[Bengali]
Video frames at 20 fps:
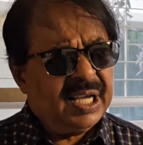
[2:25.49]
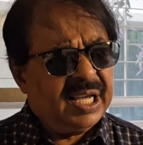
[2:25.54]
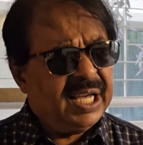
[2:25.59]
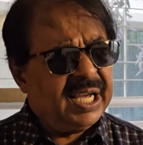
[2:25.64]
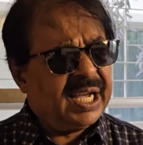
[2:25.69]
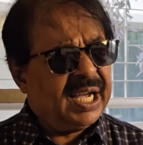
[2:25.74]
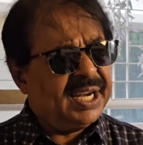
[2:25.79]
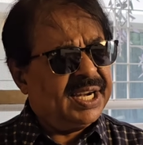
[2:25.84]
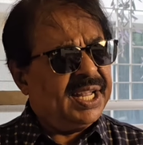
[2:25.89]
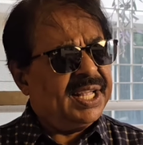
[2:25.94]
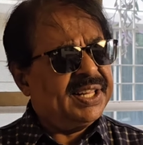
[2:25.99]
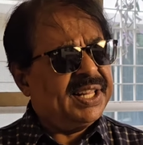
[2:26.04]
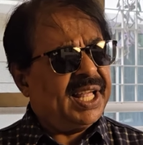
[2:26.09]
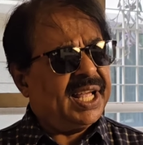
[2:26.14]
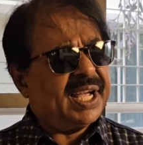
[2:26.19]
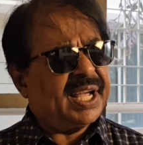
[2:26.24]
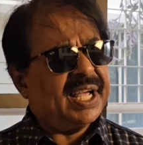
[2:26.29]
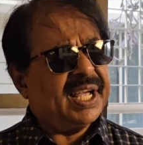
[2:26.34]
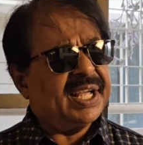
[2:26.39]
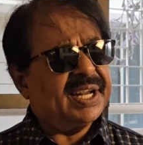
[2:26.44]
এখানে
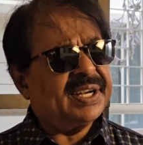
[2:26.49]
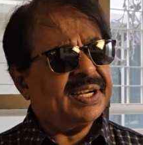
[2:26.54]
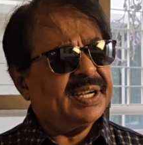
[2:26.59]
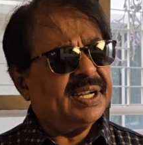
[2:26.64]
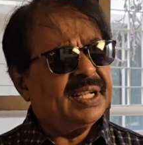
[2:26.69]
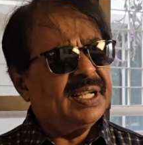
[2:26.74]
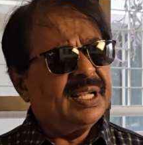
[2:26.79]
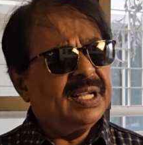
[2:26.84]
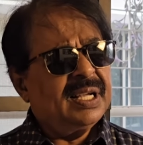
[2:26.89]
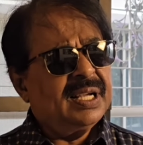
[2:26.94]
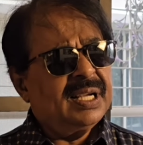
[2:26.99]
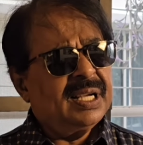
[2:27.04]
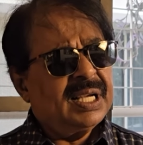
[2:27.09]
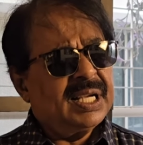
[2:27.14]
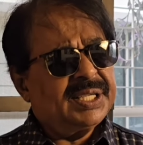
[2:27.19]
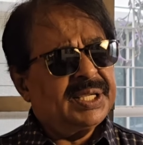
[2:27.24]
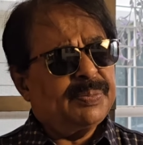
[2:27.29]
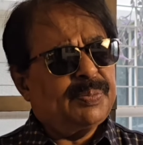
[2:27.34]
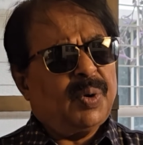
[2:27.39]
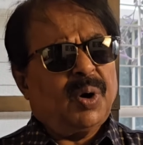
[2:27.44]
দেখেন
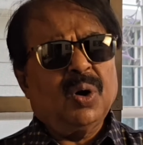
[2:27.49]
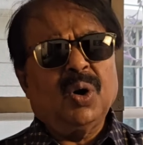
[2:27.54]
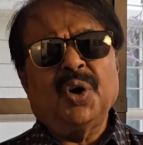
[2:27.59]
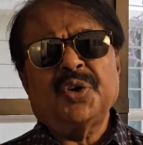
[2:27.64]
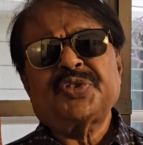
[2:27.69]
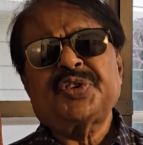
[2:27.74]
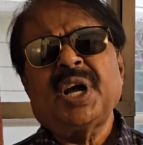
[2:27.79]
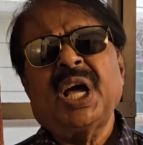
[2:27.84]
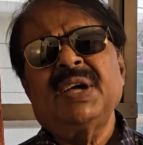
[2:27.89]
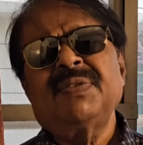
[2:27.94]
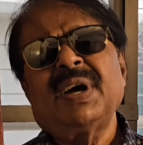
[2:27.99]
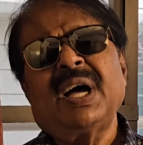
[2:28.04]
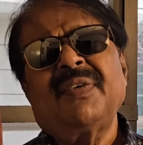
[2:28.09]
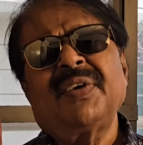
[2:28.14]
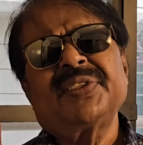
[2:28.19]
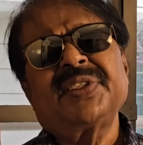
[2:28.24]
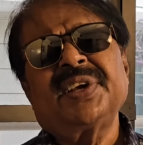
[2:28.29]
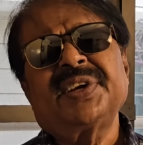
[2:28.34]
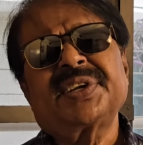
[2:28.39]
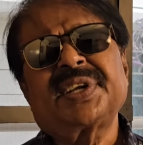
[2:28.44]
এই যে পলক সাহেব
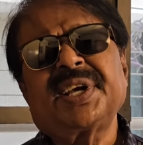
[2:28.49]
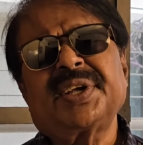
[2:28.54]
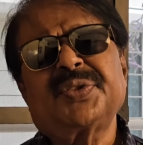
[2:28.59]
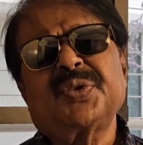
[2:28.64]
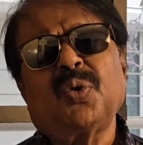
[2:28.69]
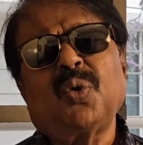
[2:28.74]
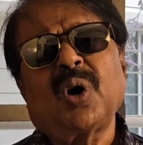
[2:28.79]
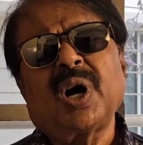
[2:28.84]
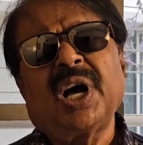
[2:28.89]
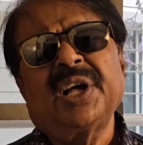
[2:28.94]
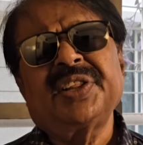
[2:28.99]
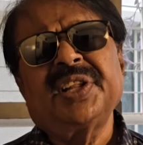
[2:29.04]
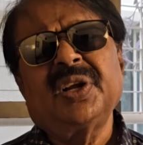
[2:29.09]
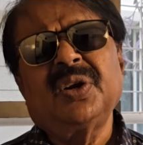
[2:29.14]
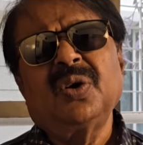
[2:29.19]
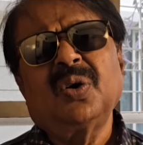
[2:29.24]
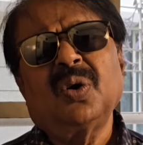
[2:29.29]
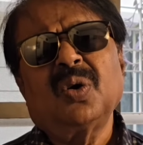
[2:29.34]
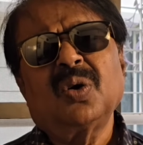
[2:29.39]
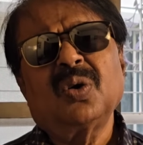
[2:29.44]
আমাদেরকে ধোকা দিল